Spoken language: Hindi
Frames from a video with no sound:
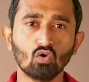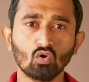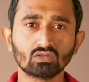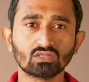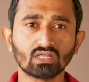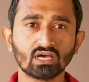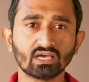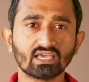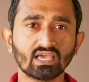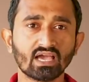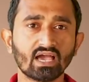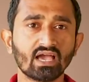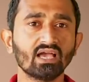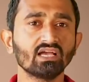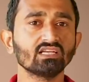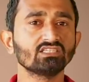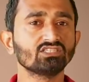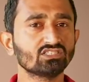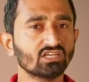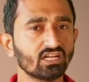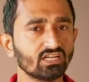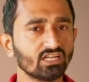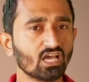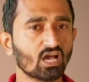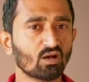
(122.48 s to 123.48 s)
होता क्या है
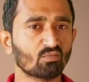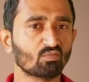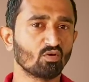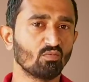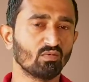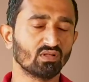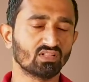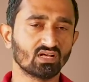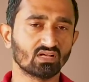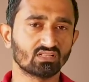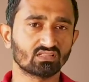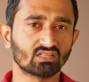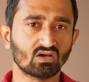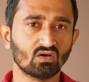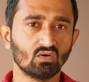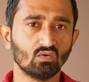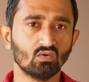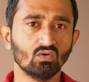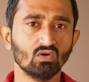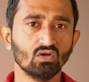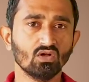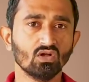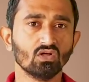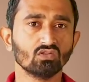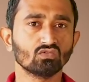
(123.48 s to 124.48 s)
चलिए आपको बताता हूँ
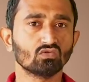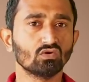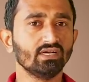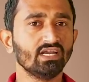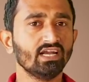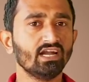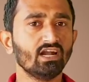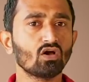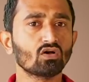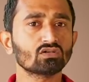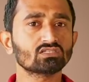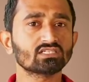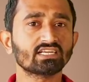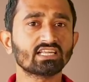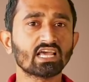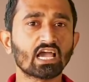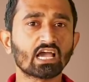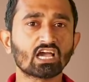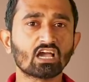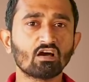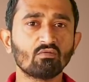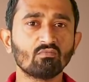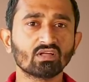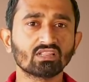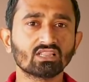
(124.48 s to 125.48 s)
तो डीडोस
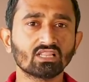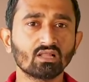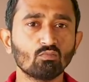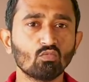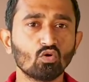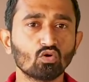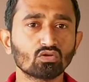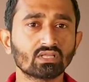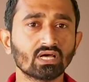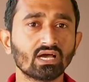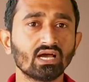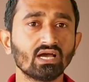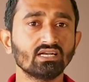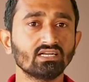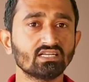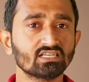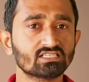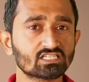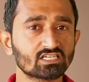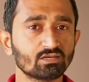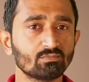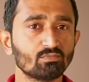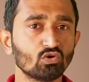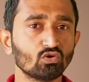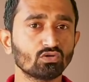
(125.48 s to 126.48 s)
अटैक का मतलब होता है
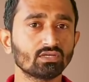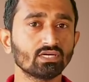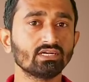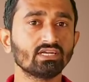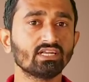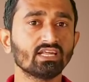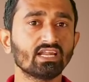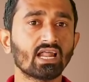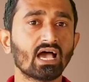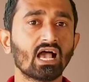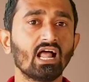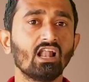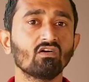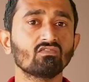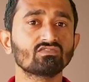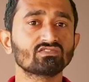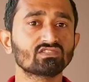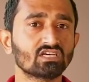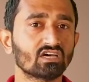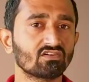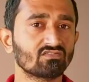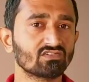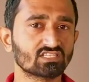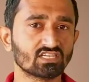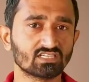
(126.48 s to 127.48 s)
डिस्ट्रीब्यूटेड डिनाइल ऑफ
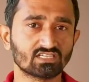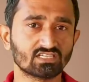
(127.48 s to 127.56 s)
सर्विस